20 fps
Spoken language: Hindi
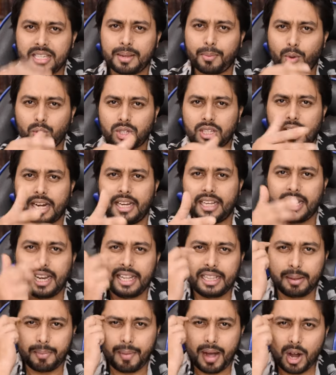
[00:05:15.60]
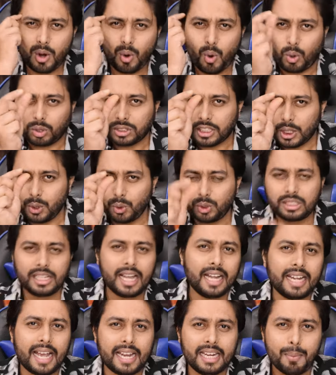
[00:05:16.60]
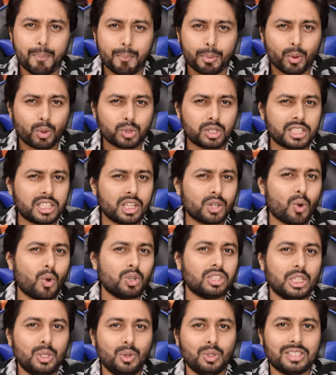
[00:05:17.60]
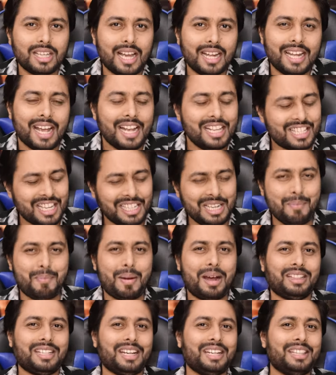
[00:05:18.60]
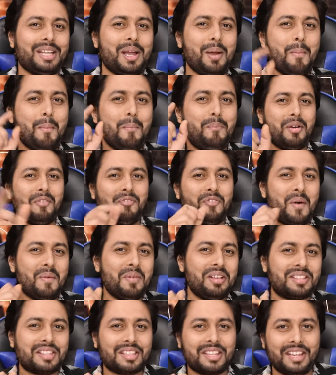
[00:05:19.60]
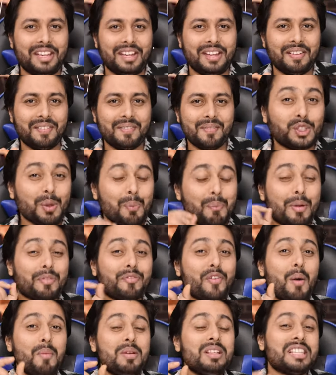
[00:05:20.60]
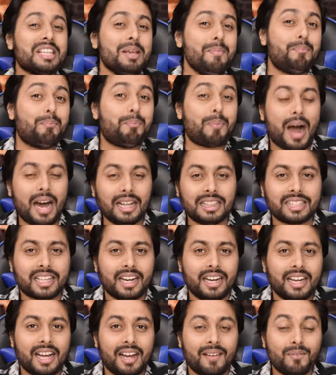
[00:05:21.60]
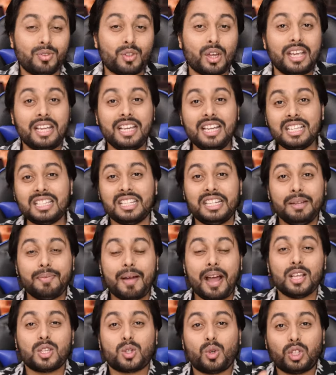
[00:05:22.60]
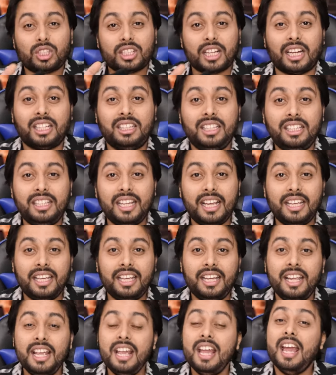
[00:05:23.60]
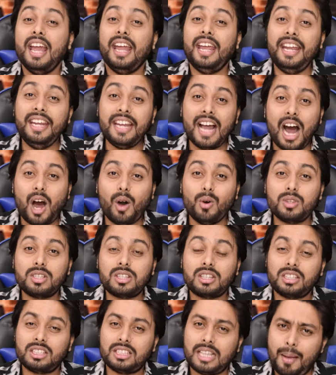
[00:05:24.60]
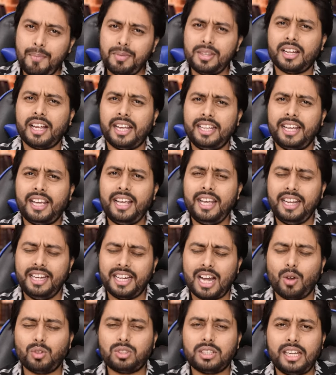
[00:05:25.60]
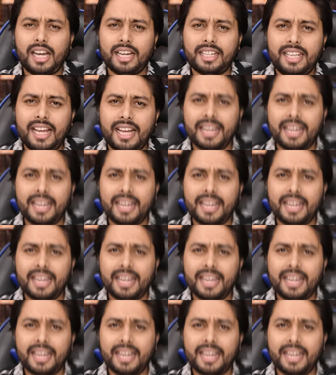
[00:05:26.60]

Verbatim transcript: इस सब सबको चलाने के दिमाग कौन सा यूज किया गया प्रोसेसर कौन सा यूज किया गया चलिए बात करते हैं परफॉर्मेंस की दोस्तों परफॉर्मेंस की बात करें ना तो इस डिवाइस को शक्ति देगी इन हाउस सैमसंग कहिए इन हाउस तैयार